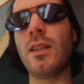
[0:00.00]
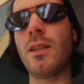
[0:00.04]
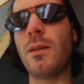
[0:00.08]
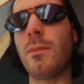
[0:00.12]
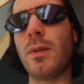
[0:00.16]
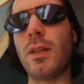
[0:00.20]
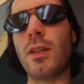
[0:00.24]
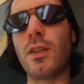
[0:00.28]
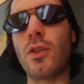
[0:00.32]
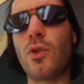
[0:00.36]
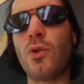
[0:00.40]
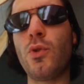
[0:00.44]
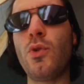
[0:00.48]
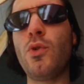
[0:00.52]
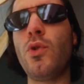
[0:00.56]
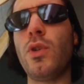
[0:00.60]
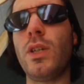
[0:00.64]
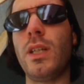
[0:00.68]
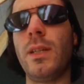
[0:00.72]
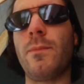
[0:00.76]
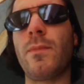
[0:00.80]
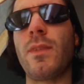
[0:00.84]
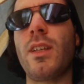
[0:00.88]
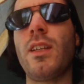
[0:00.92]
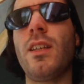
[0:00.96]
per
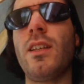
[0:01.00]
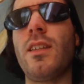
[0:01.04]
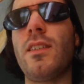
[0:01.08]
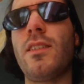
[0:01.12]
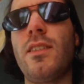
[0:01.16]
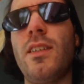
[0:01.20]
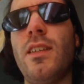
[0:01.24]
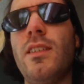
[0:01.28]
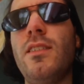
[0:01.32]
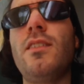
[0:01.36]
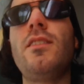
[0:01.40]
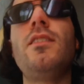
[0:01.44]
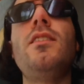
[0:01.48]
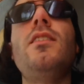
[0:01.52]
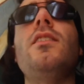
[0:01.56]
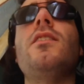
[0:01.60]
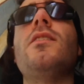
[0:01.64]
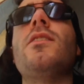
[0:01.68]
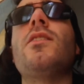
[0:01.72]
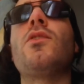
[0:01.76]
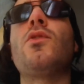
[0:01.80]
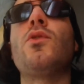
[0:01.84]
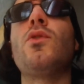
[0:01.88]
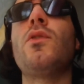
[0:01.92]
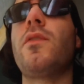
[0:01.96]
cui Said
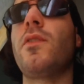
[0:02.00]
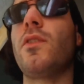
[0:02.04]
this so